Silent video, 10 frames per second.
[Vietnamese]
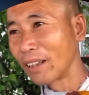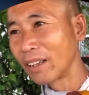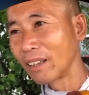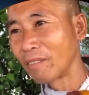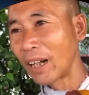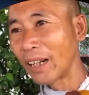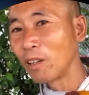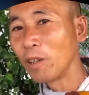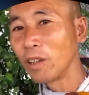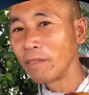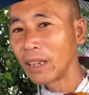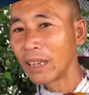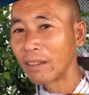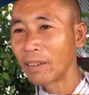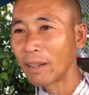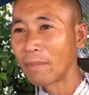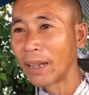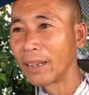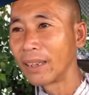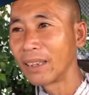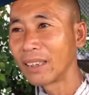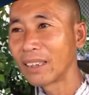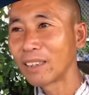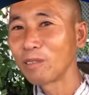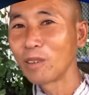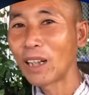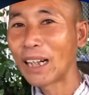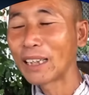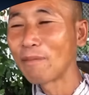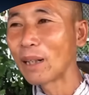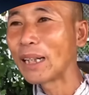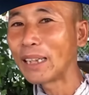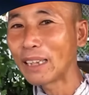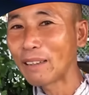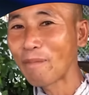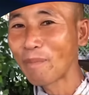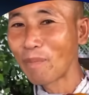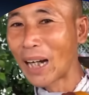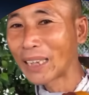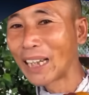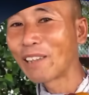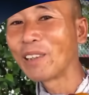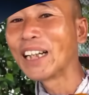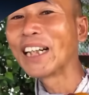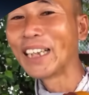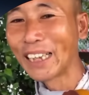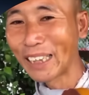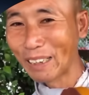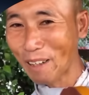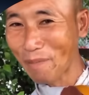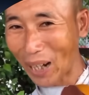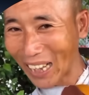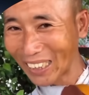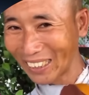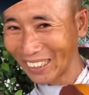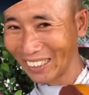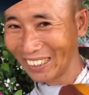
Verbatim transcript: Toàn uh, vải hôi cái này vải bẩn không có ai thèm lấy nữa. Ba chê quỷ hờ đấy rồi con mang.